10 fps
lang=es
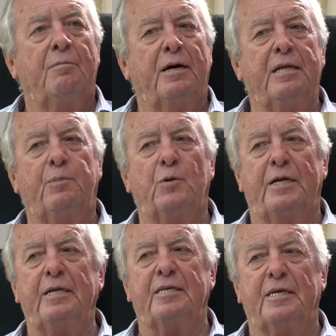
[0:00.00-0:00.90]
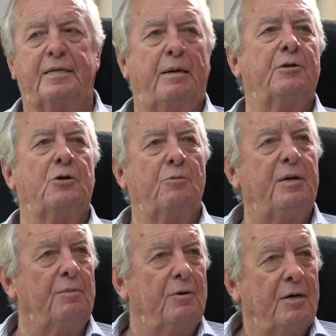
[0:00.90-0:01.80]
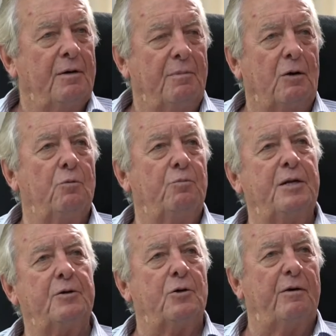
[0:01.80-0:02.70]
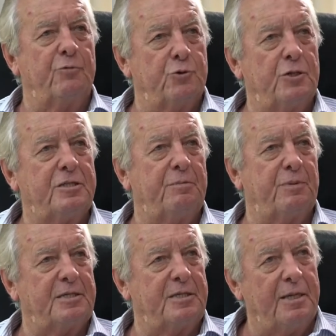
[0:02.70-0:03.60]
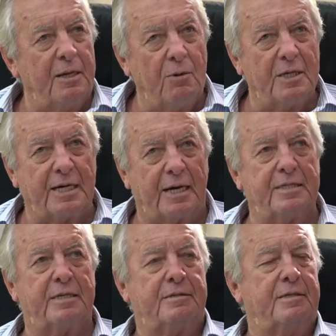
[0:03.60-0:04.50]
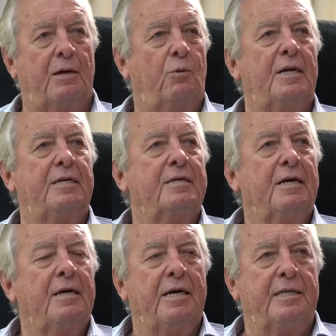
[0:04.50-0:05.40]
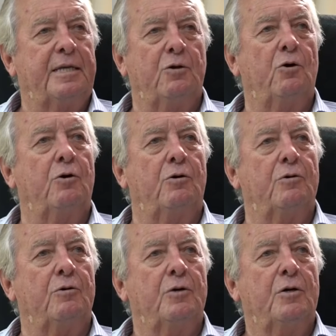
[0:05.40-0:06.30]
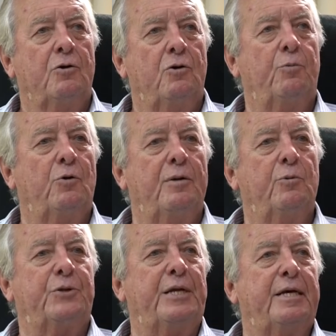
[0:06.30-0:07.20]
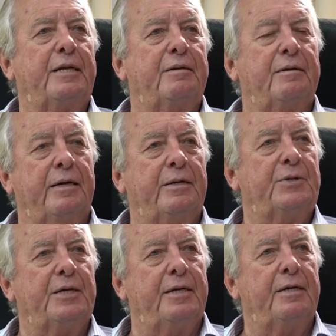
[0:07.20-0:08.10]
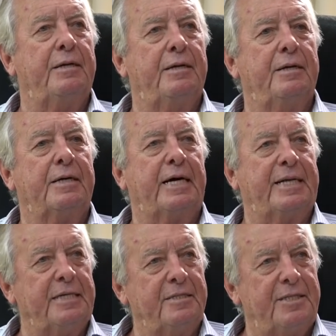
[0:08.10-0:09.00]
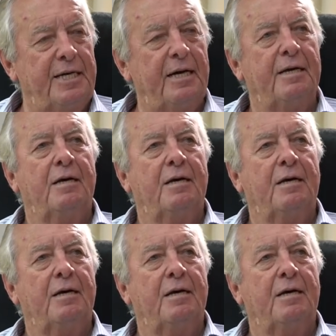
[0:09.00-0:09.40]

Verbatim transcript: va a disponer es exactamente lo mismo. Va a cumplir con las funciones imprescindibles, aquellas de las cuales este, no, no podemos tener este, carencia,